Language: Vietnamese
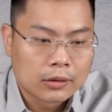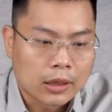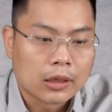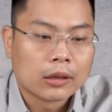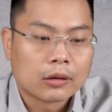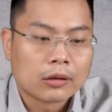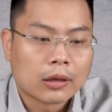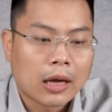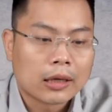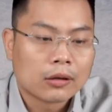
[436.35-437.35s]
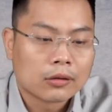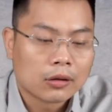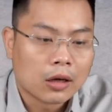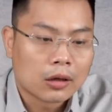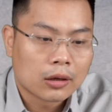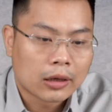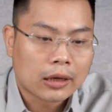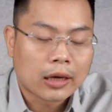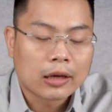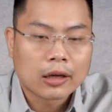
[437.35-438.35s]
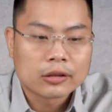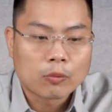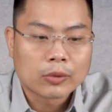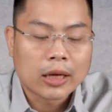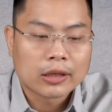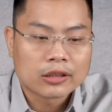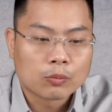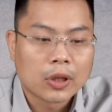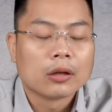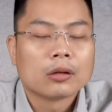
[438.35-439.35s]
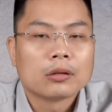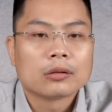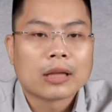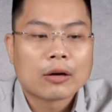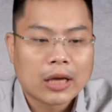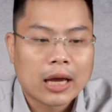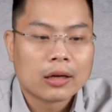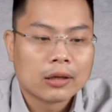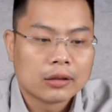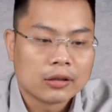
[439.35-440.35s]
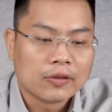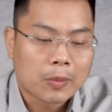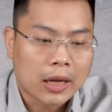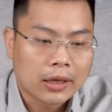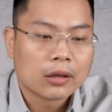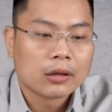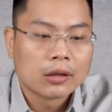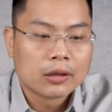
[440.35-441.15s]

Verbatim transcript: thì cái lượng cái cái cái dòng tài cái dòng tiền được tạo ra từ việc bán điện